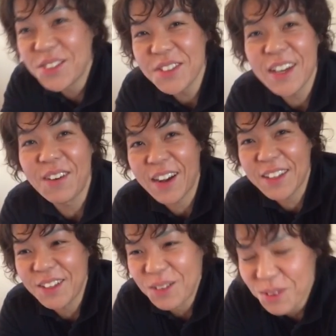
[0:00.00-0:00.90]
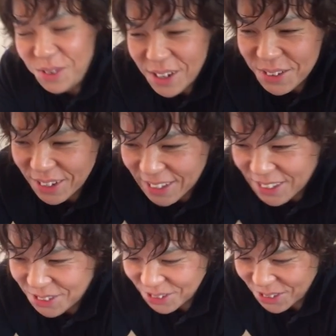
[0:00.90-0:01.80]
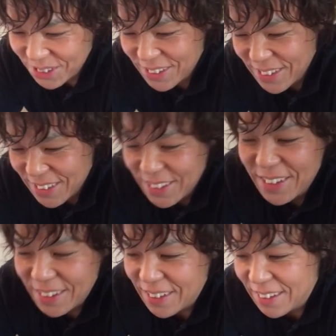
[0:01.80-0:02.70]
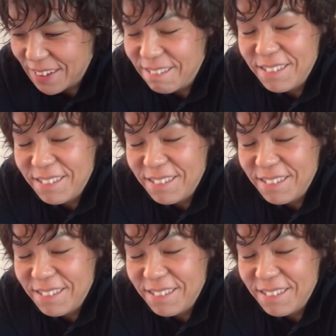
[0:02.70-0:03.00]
一条さんが分かんないんで僕分かるわけないですいやいやいやいやええ、